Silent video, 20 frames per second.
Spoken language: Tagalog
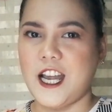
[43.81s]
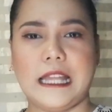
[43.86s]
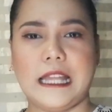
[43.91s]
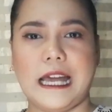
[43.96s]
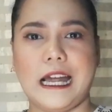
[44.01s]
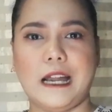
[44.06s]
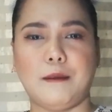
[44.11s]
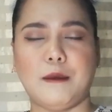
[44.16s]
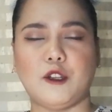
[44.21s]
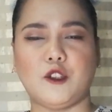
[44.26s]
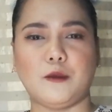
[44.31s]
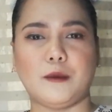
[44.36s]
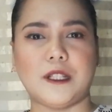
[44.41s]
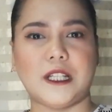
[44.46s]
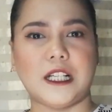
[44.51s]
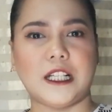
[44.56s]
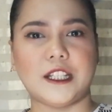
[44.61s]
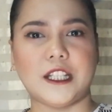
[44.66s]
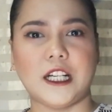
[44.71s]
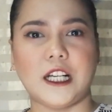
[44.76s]
Dahil medyo
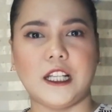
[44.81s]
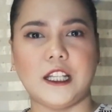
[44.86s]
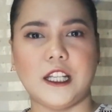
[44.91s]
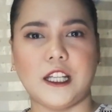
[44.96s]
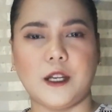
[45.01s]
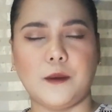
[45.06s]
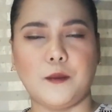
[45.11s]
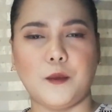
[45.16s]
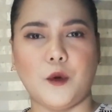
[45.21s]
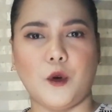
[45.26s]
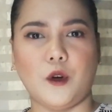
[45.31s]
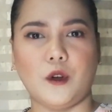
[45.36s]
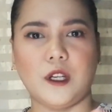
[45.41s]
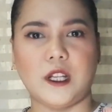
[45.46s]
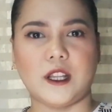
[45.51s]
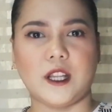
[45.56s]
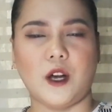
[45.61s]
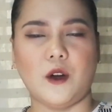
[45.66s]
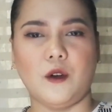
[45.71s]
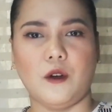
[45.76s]
matagal-tagal na rin po
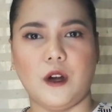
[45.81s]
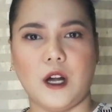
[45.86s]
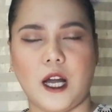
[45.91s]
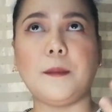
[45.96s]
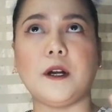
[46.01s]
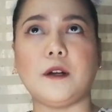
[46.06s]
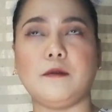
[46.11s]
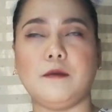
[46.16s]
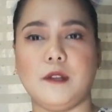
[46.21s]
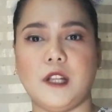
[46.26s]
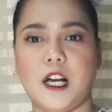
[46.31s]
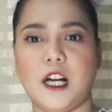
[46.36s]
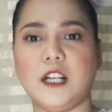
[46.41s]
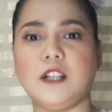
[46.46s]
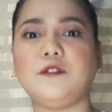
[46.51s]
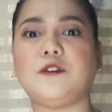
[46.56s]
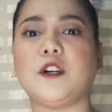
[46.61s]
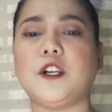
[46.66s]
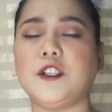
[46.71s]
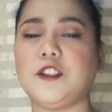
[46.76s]
ulit akong uh,
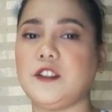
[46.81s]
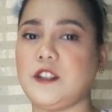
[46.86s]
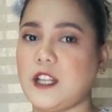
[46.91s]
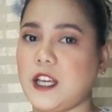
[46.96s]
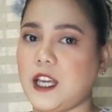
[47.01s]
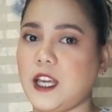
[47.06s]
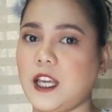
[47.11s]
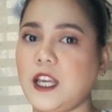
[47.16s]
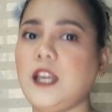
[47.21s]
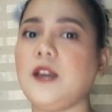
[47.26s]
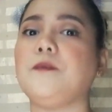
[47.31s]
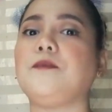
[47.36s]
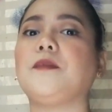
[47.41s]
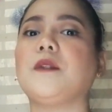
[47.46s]
vlog for today.